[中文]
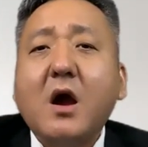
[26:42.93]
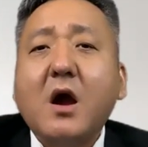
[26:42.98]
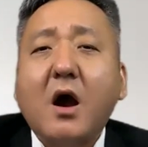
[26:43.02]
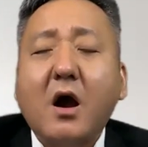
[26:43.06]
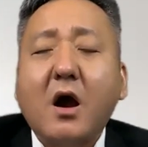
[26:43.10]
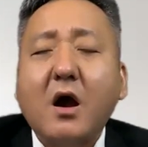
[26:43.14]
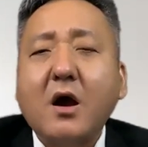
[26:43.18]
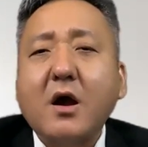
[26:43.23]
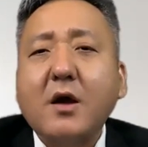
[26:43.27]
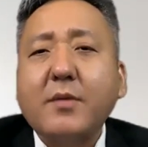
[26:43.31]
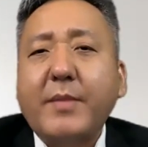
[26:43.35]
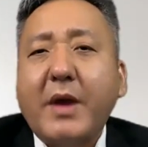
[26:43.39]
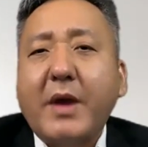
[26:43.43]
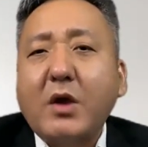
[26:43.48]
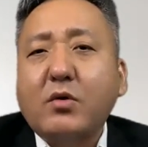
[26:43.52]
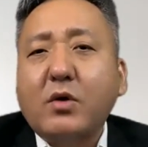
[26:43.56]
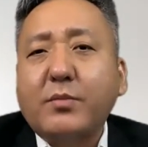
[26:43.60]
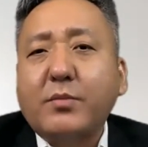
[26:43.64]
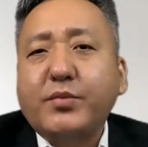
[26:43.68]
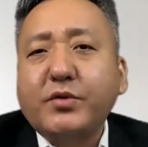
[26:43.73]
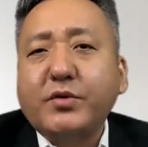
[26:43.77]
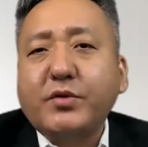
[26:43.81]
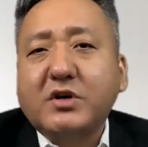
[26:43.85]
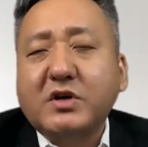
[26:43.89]
而美
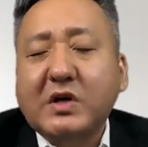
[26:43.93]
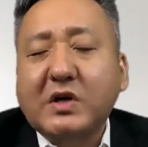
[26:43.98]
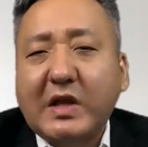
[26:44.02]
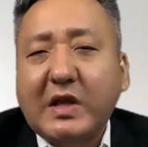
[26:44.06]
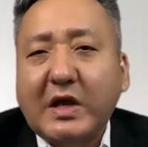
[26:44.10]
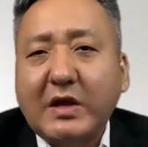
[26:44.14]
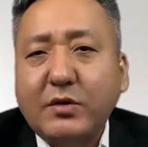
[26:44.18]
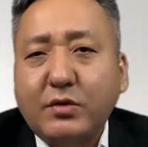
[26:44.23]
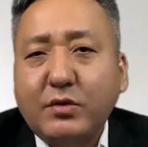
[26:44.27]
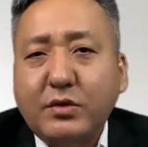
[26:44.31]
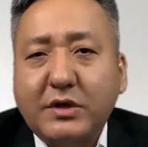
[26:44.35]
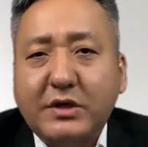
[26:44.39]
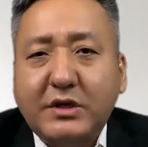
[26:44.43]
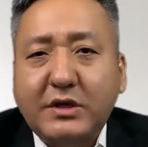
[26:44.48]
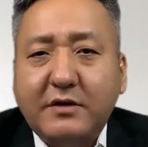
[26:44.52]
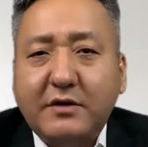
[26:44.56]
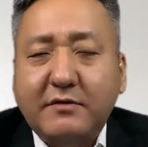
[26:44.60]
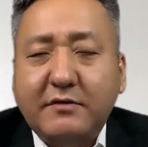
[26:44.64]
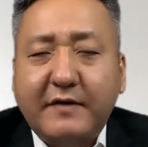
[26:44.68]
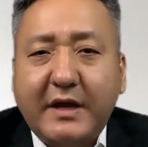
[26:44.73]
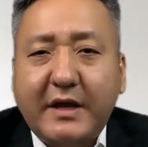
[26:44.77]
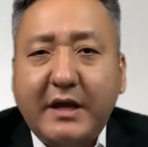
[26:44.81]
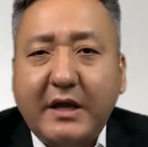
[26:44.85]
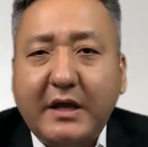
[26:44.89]
国不可能与
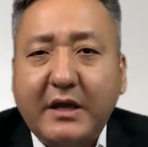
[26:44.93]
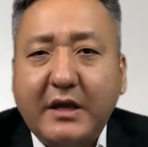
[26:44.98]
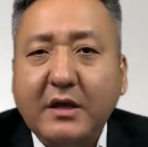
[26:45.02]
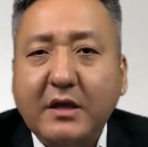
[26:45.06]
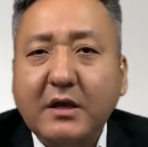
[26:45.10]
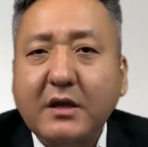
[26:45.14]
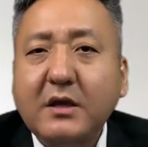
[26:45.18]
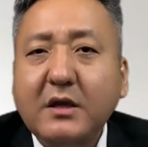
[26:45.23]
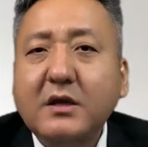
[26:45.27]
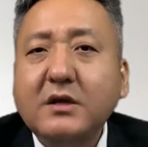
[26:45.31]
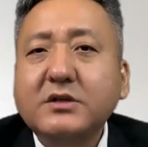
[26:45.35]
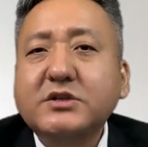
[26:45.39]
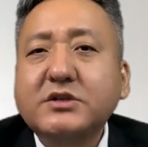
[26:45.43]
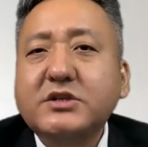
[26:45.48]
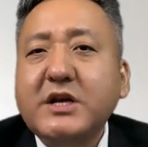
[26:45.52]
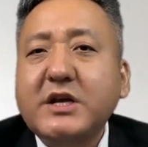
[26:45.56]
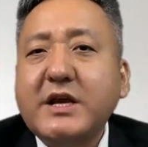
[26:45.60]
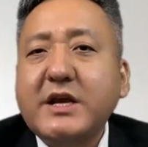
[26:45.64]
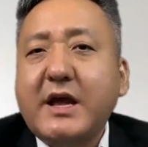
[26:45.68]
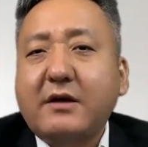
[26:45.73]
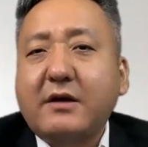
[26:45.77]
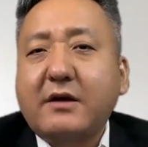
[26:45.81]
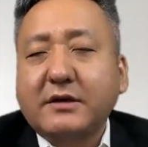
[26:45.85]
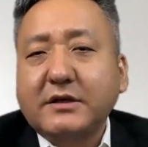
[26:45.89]
一位
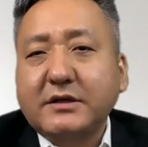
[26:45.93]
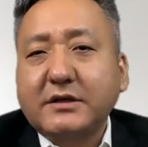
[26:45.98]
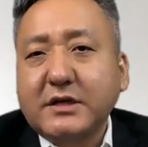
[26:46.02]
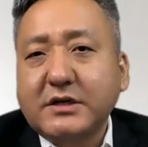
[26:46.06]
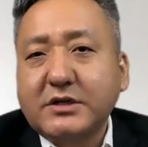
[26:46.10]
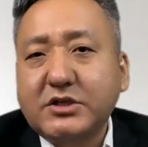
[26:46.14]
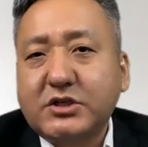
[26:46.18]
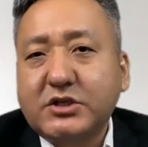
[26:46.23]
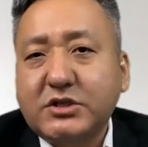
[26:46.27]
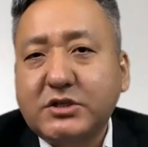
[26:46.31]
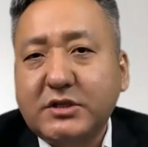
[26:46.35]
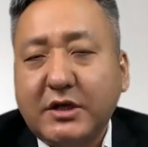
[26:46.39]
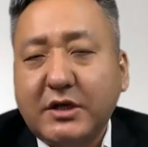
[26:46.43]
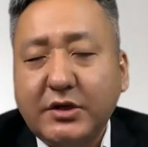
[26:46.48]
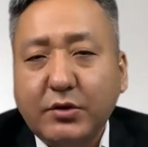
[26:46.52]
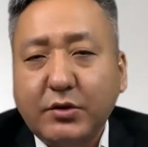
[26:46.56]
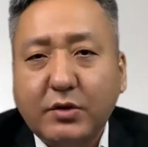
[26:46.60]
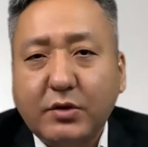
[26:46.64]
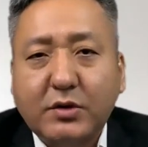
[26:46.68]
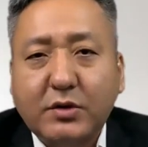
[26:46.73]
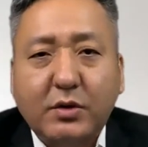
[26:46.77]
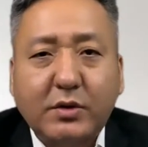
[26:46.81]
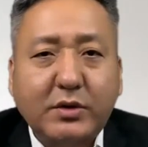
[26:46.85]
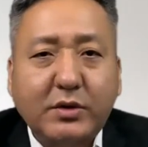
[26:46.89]
这样的人士呢
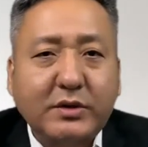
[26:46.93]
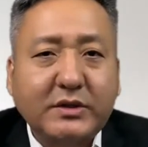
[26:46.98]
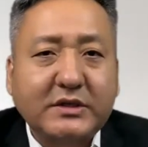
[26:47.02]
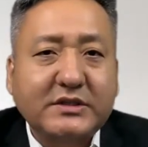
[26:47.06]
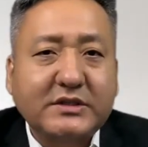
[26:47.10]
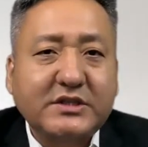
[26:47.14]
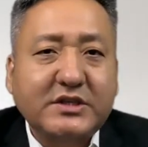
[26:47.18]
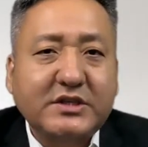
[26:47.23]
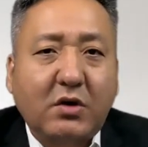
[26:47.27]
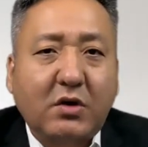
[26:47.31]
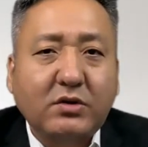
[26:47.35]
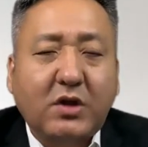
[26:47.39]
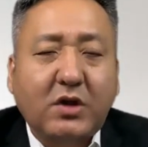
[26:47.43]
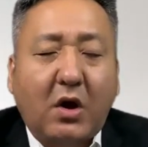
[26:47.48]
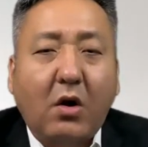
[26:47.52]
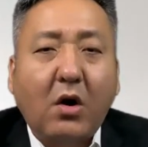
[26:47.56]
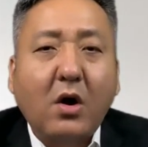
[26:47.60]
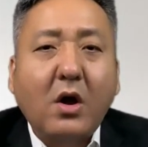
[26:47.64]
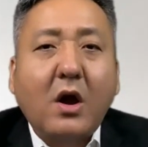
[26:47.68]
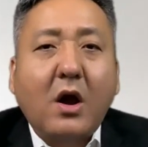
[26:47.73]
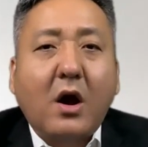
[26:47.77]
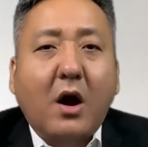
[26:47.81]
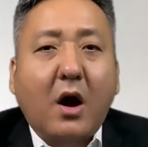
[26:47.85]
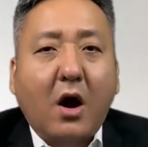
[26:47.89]
有过多的交
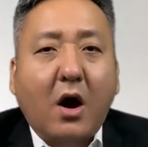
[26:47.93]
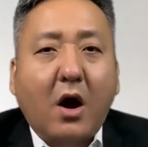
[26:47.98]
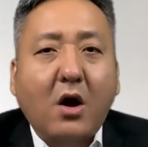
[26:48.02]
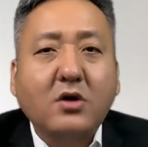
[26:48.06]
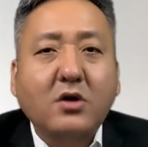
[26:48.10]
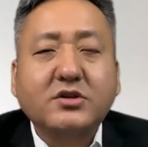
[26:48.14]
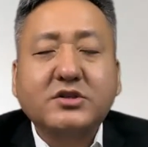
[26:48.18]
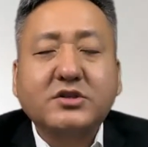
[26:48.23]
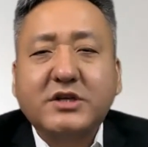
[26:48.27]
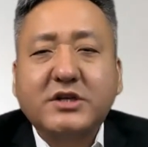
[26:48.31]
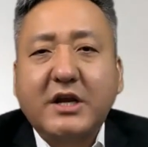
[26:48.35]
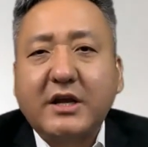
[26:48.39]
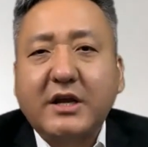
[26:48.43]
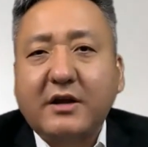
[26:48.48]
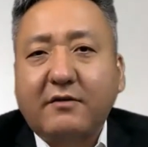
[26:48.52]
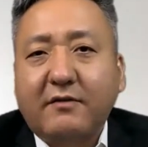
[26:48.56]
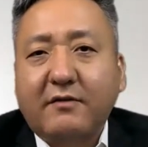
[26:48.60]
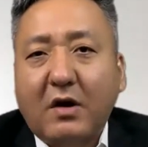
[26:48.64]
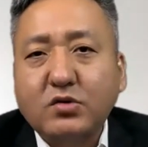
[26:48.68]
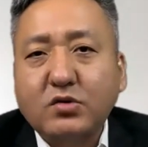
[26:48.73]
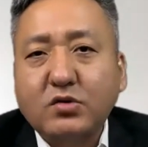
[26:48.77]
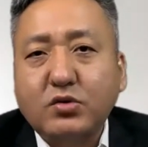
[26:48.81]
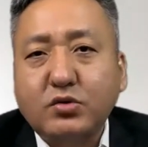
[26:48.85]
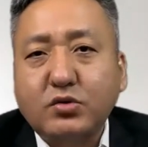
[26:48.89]
道，而这个
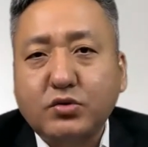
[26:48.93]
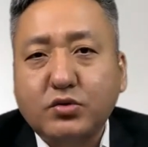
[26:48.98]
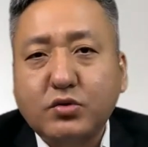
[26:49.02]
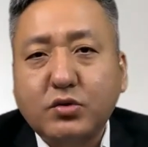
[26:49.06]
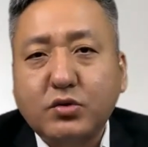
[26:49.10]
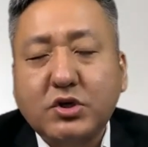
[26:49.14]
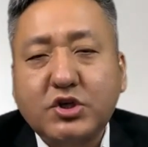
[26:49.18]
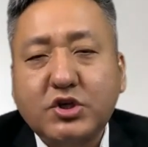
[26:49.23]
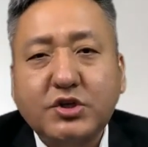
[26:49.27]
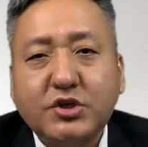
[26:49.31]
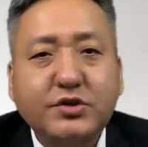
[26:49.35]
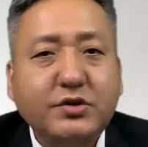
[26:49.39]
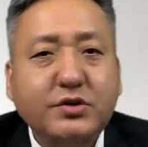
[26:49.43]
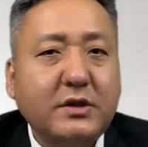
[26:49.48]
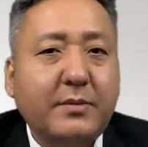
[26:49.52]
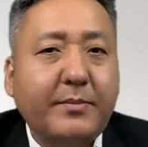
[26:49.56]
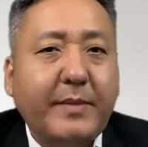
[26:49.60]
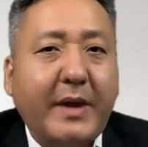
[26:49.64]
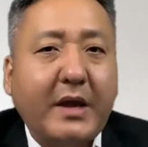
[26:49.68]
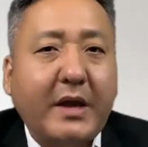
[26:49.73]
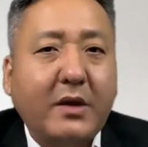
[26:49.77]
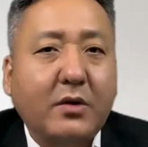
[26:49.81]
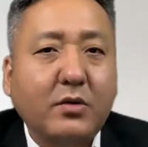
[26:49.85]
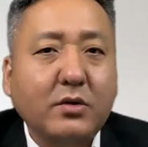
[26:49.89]
王储如果失去了
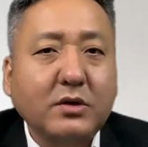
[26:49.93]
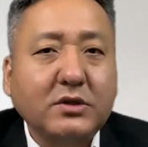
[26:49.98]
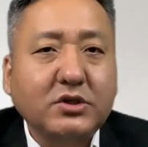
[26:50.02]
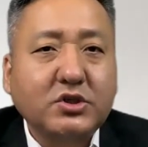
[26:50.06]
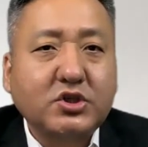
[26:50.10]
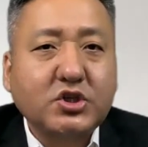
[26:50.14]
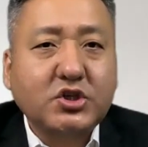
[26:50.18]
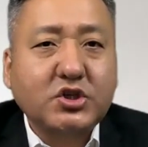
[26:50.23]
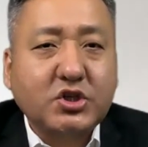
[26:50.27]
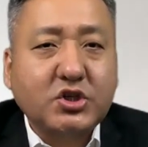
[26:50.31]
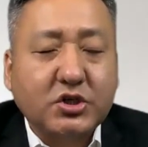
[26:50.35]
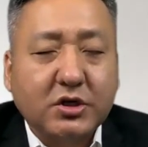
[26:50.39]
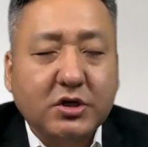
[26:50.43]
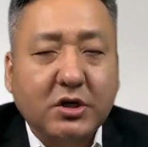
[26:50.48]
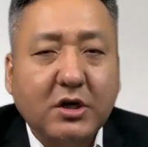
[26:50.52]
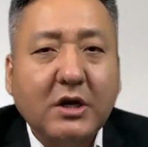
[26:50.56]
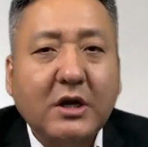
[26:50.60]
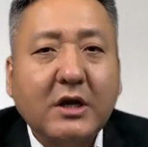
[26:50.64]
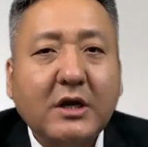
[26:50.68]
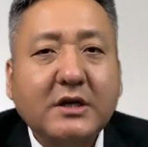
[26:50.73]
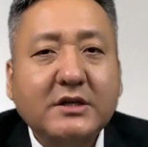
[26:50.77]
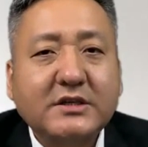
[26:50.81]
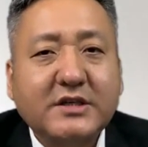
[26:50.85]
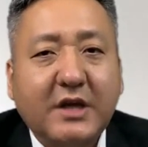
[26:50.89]
美国的支持，
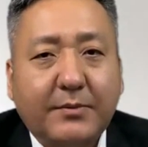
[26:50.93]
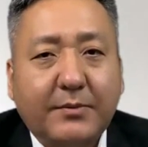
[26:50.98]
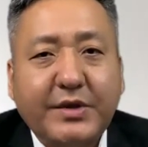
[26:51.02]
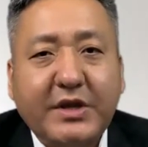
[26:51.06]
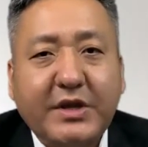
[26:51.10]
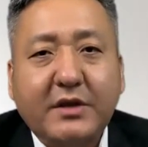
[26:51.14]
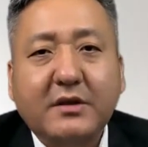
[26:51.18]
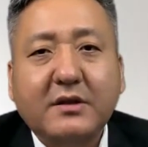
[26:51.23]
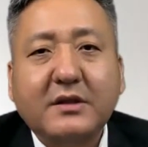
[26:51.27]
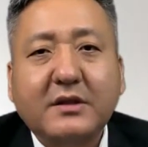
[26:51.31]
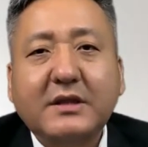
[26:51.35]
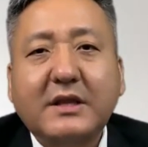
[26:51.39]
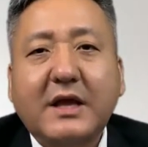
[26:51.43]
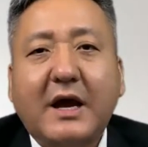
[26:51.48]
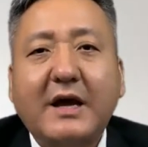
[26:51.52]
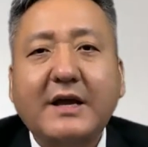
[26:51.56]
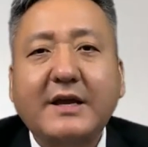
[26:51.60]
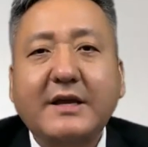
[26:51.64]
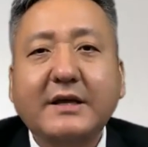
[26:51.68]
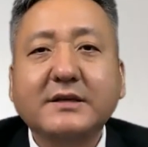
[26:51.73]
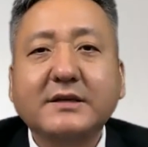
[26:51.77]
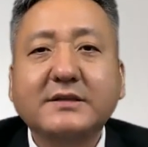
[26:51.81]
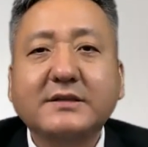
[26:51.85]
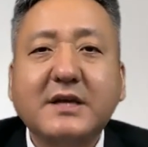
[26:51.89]
想必他
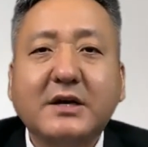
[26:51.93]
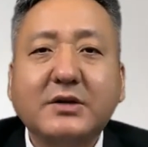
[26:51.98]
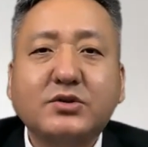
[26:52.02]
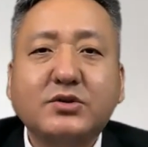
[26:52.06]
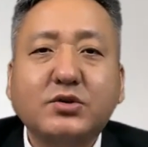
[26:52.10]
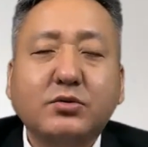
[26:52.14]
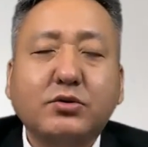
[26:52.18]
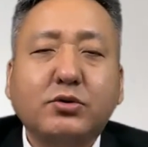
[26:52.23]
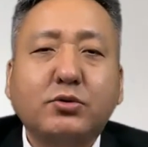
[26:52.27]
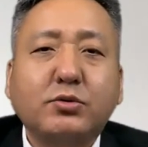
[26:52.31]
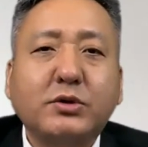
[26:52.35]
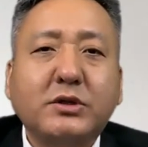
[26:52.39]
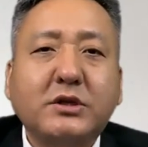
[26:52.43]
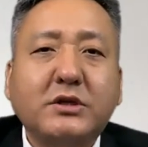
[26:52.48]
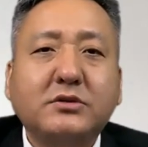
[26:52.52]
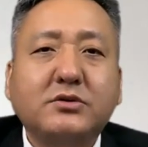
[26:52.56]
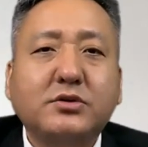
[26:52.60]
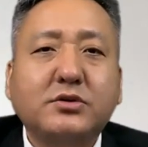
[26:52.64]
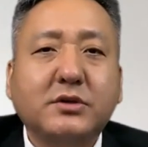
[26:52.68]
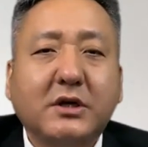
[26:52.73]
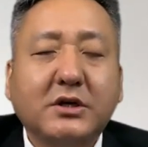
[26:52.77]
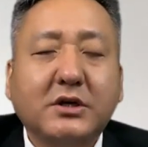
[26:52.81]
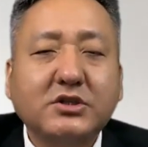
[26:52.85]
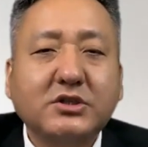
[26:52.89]
也在中东地
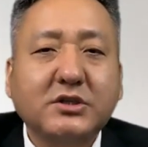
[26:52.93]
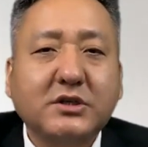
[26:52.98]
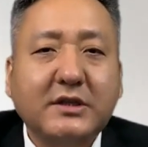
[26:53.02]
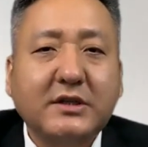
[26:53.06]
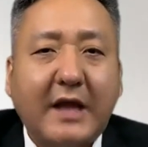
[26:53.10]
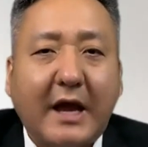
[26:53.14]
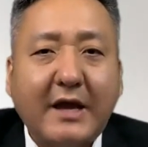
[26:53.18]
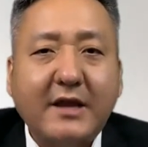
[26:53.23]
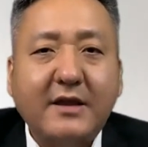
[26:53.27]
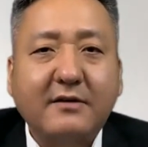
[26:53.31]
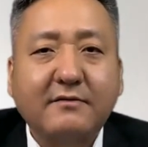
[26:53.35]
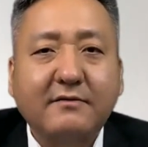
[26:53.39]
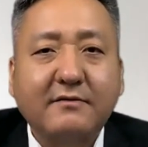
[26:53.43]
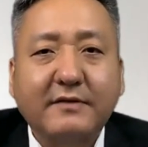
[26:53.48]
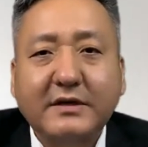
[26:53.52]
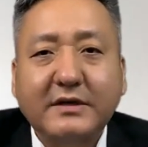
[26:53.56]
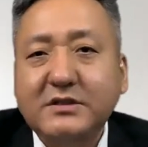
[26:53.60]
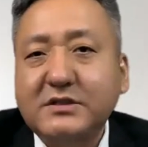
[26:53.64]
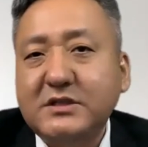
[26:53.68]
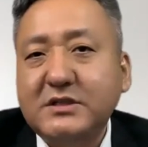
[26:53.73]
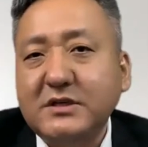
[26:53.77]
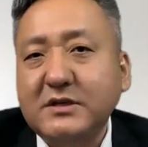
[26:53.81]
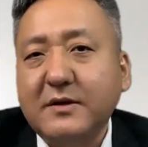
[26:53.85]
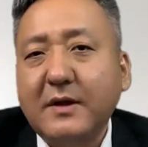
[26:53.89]
区呢是难以
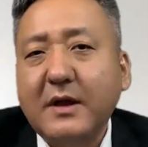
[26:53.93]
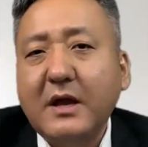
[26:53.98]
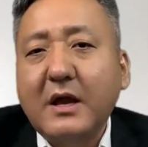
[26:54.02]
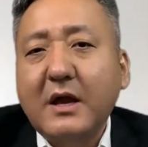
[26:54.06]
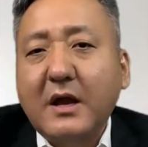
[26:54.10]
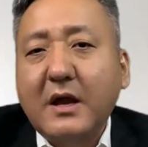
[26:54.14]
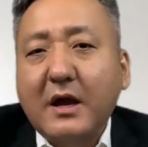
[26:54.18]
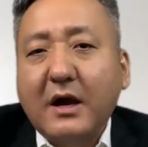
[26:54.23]
为继。